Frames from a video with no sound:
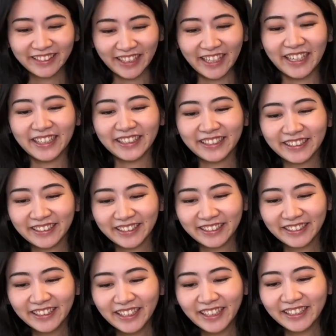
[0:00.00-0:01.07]
はい、
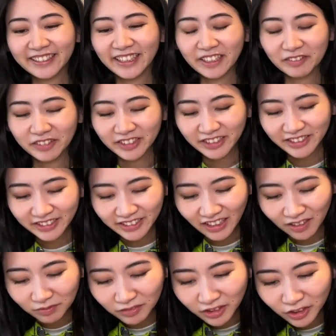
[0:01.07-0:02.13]
じゃあひもじい
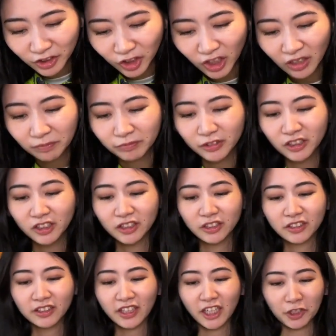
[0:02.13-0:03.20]
さんムーンドロップ
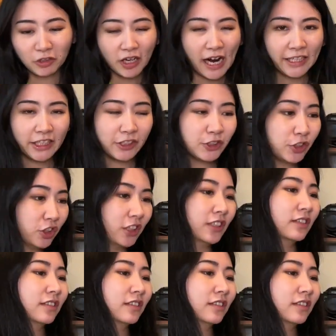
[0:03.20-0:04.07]
竹と書いて中、